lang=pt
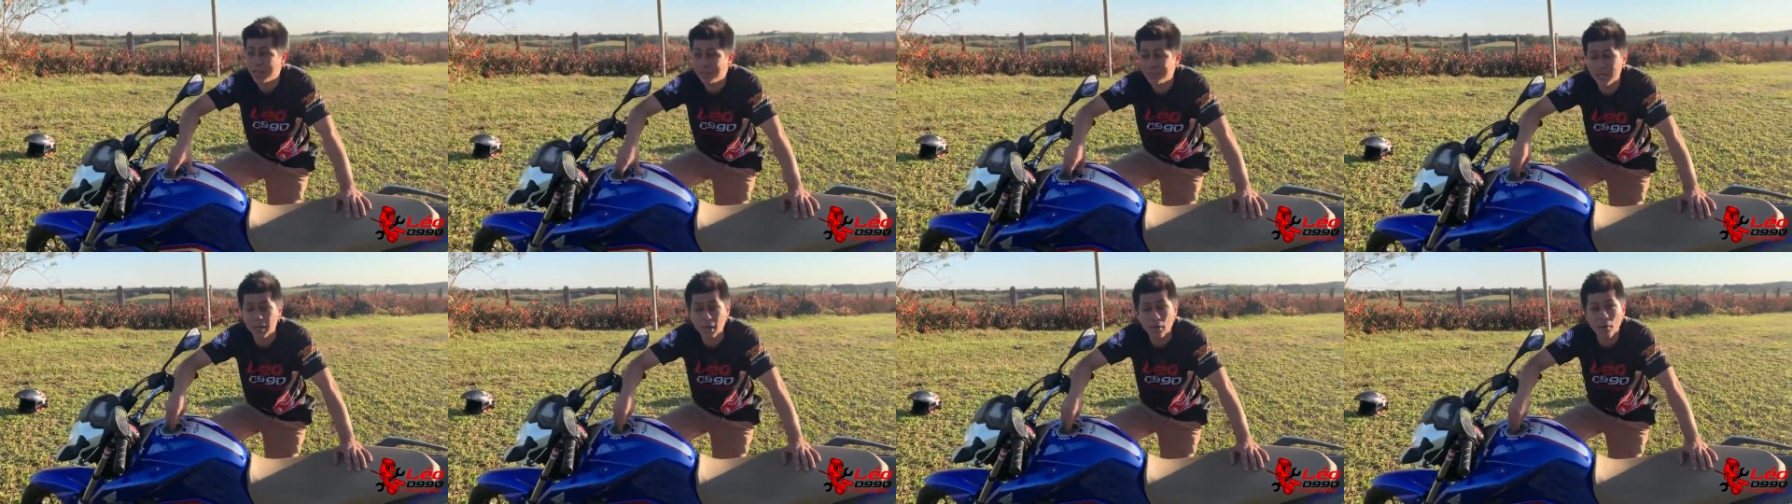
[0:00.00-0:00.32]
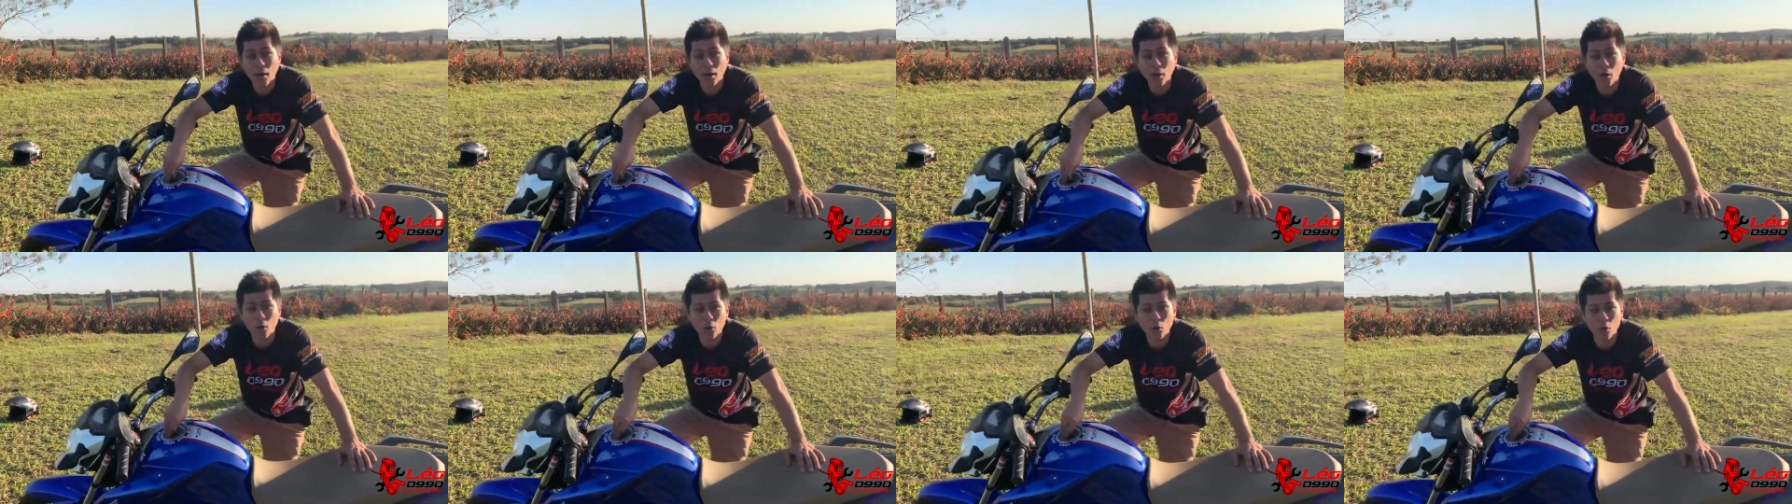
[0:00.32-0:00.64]
que você
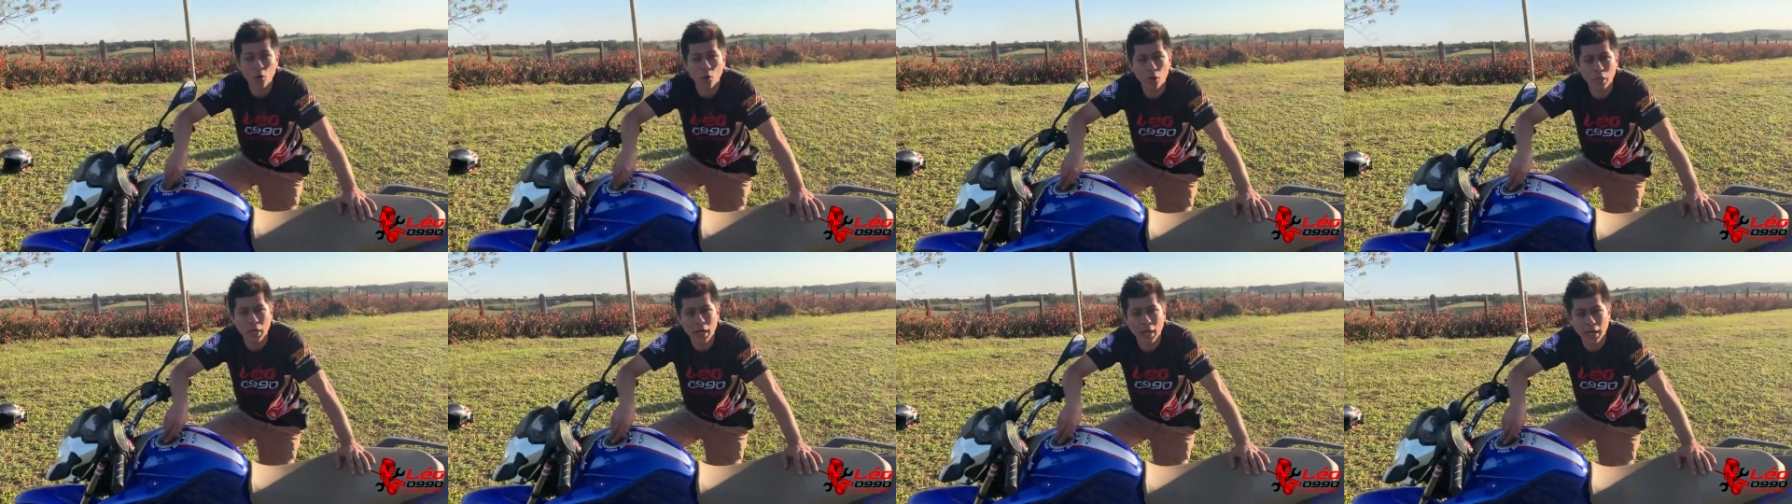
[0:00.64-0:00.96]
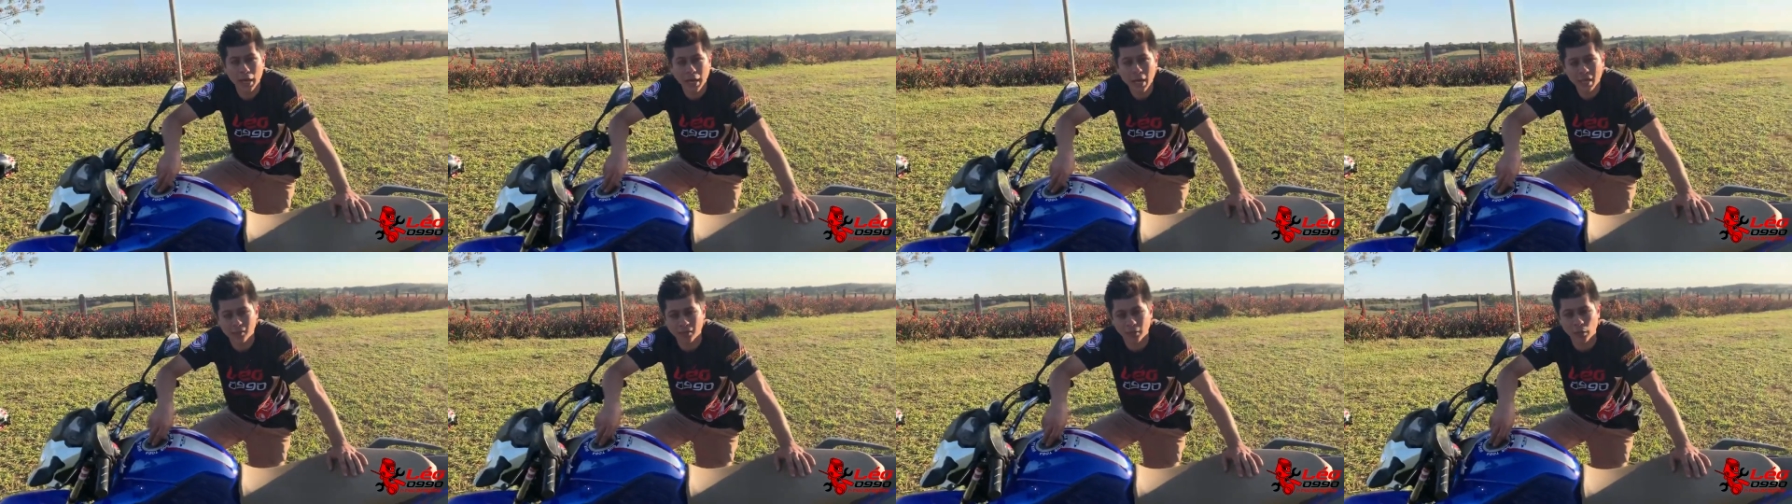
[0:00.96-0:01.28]
não alongou na
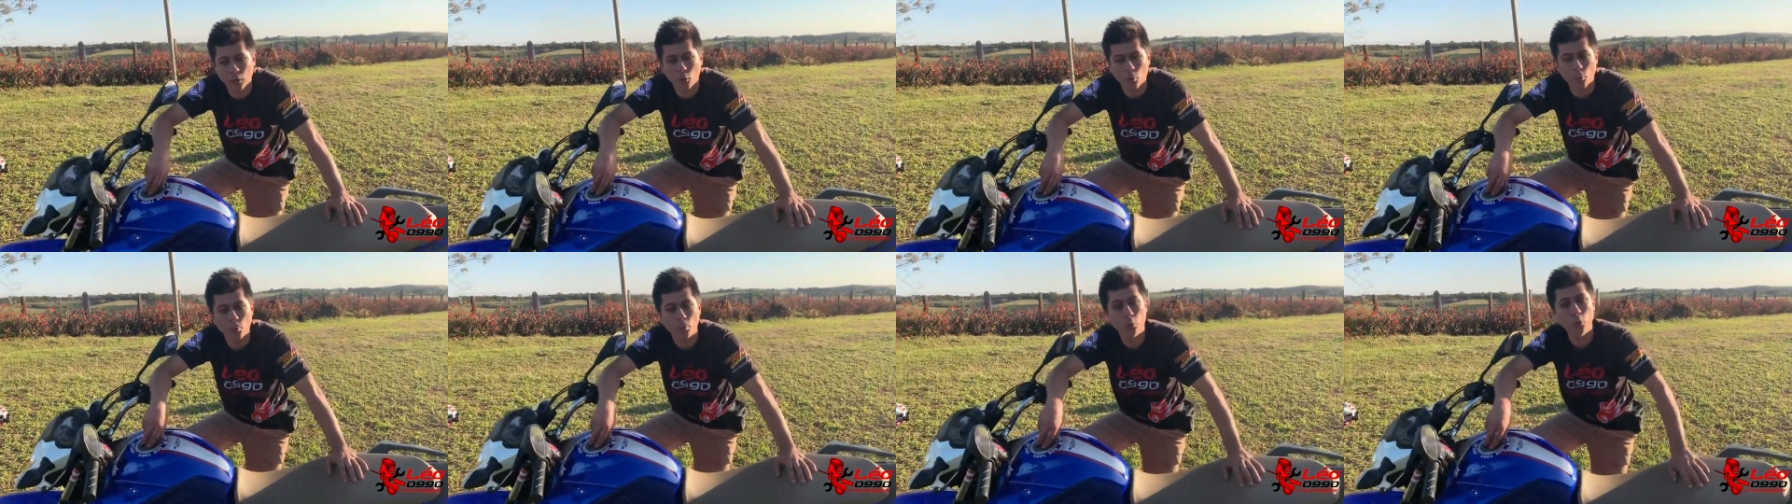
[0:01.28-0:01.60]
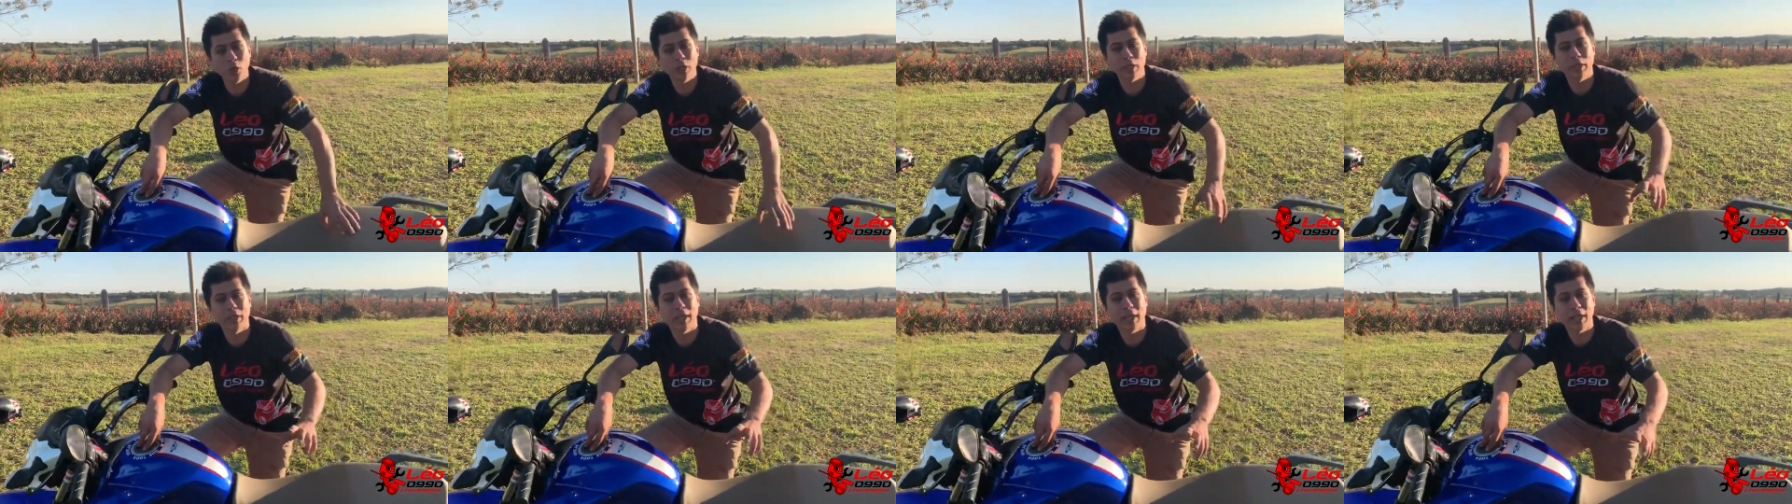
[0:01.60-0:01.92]
relação?
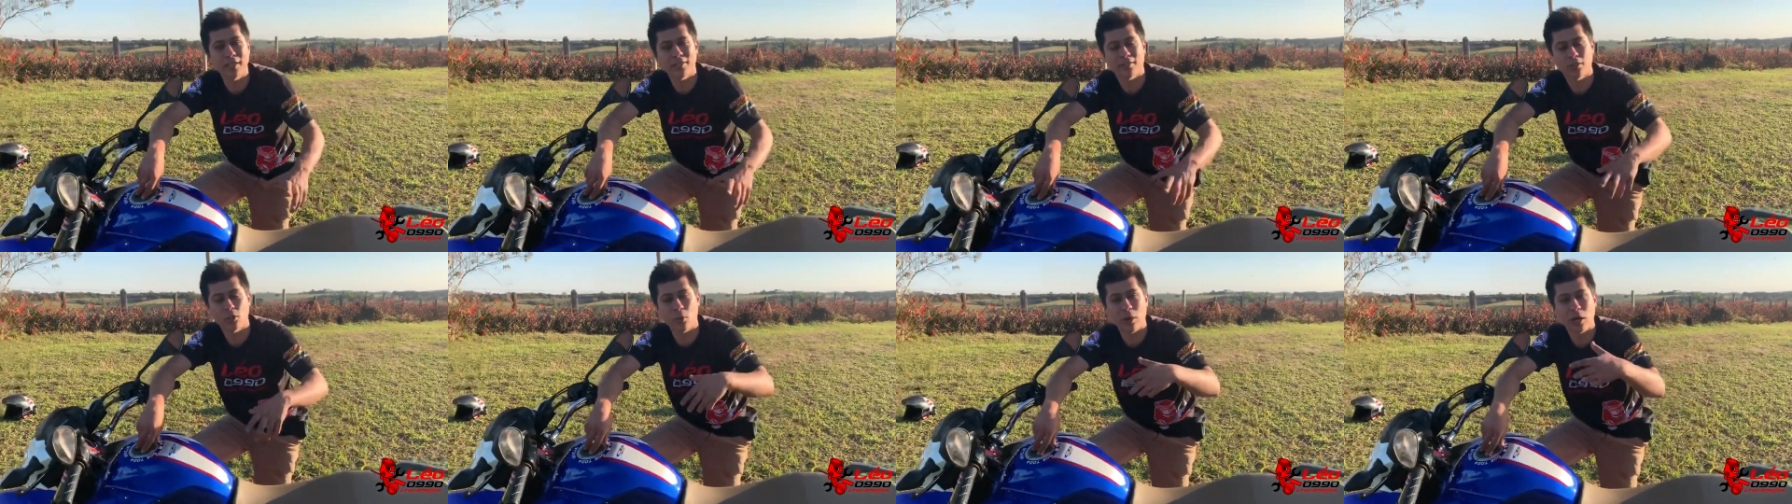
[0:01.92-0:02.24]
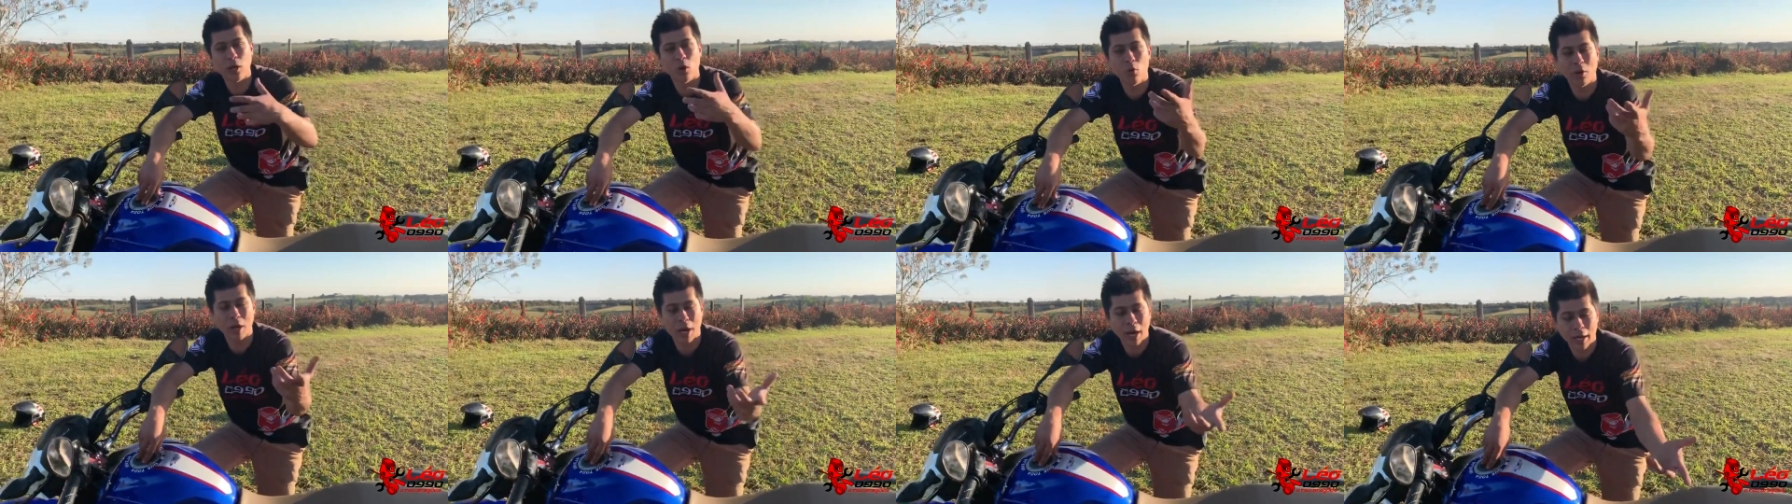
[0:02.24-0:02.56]
Porque se eu
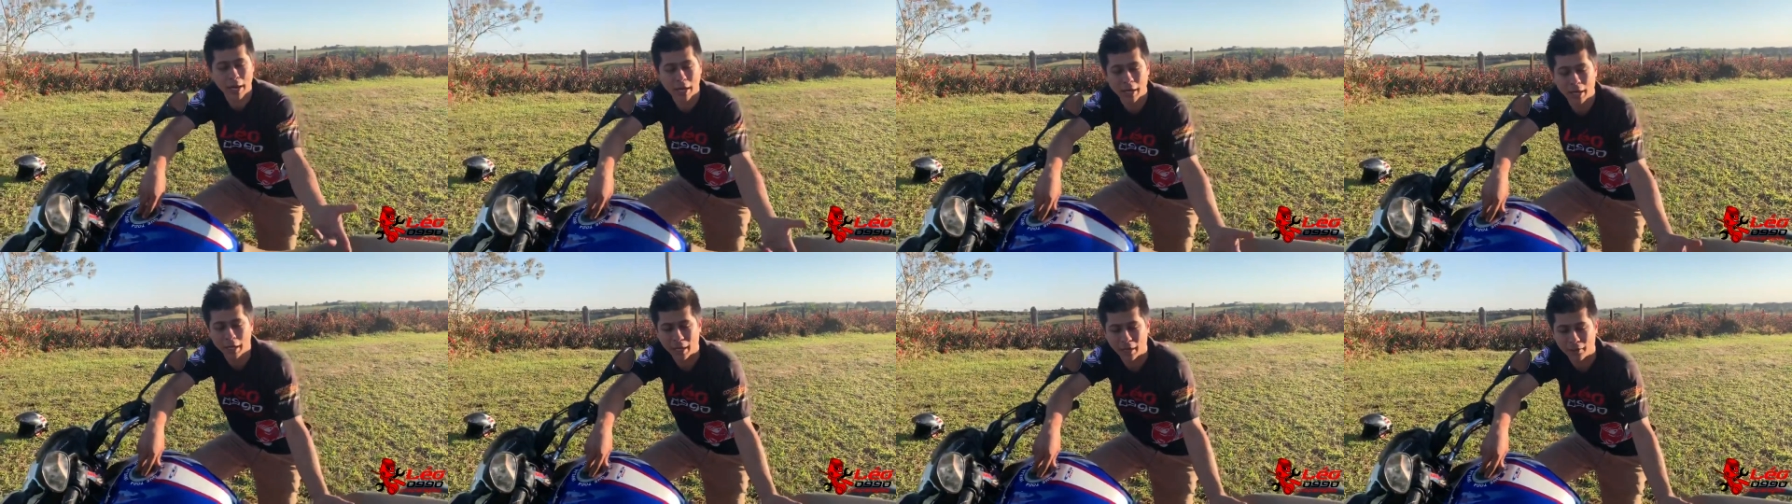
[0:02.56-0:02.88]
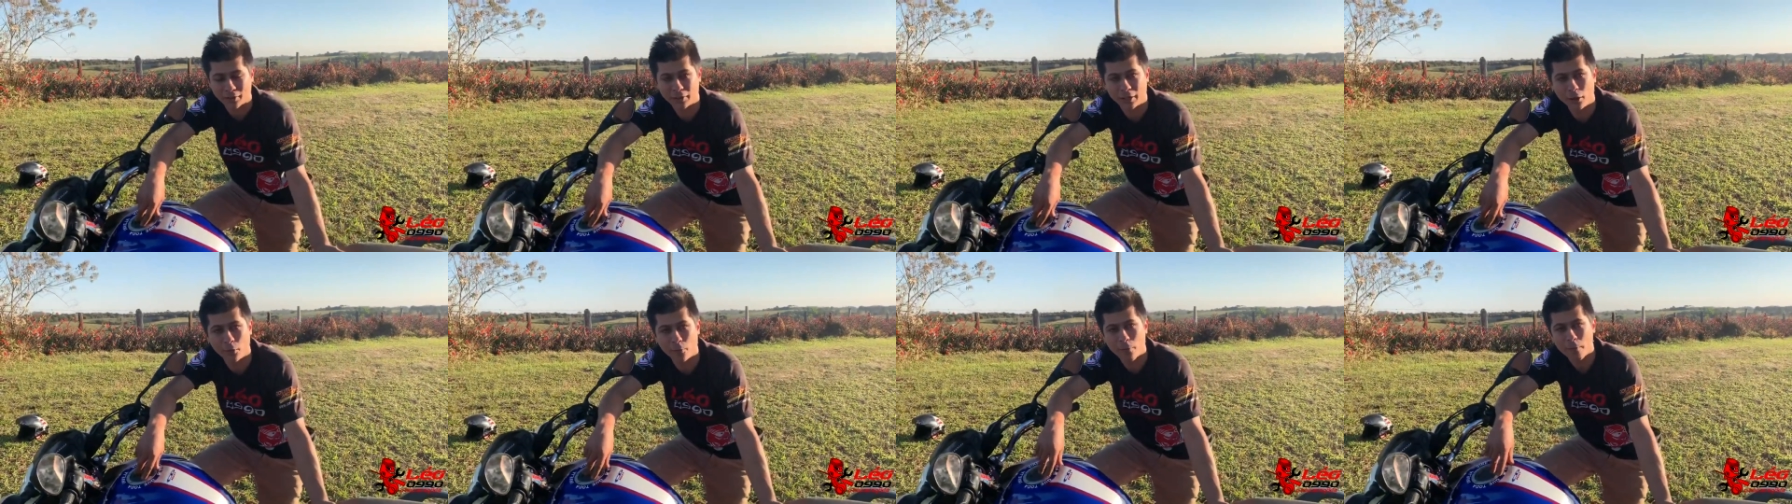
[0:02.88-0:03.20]
alongar na
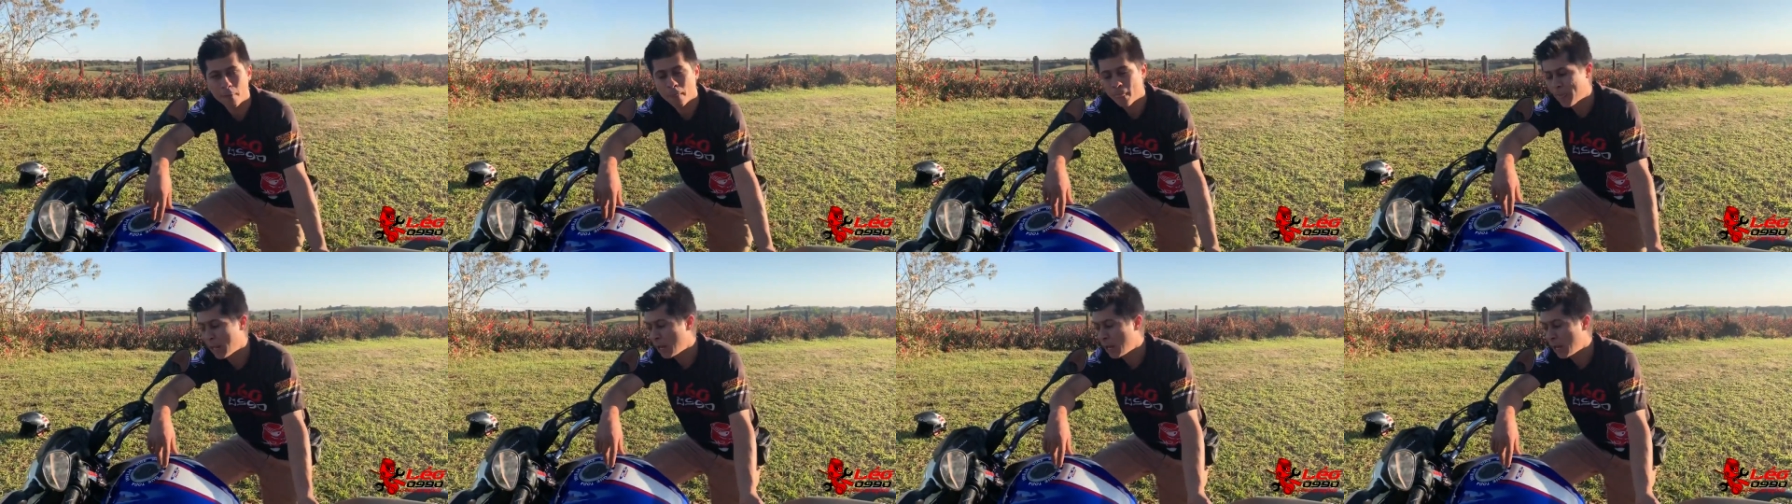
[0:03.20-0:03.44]
relação,